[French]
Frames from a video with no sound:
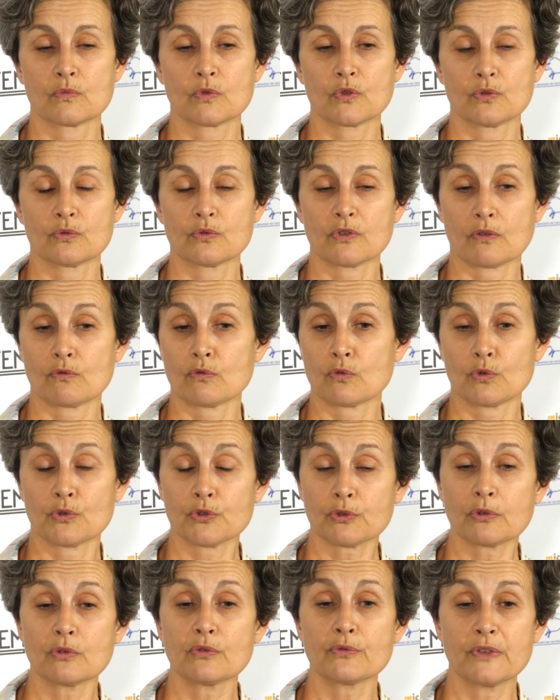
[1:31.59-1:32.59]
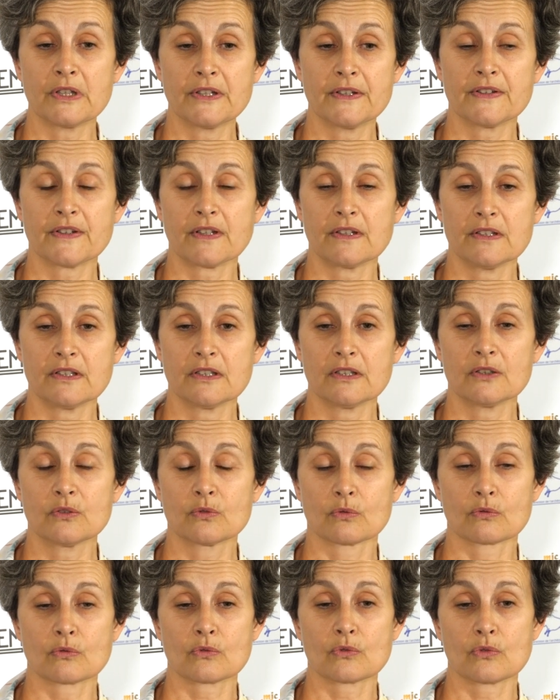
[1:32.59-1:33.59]
que nous avons construit au fil des années,
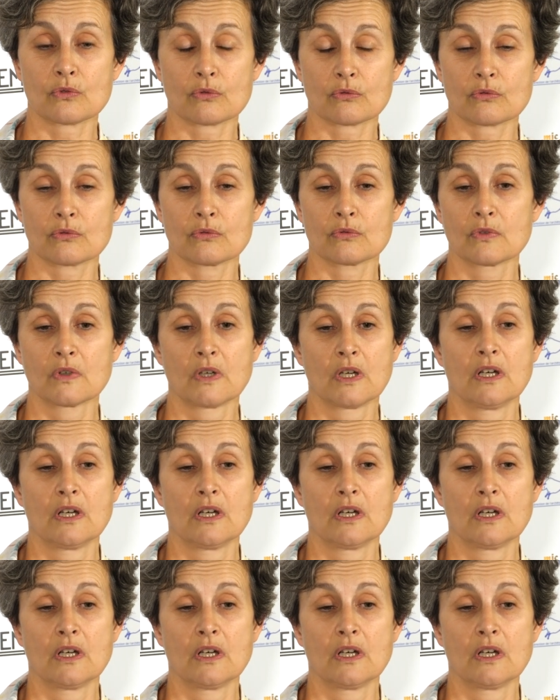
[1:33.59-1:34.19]
donc euh,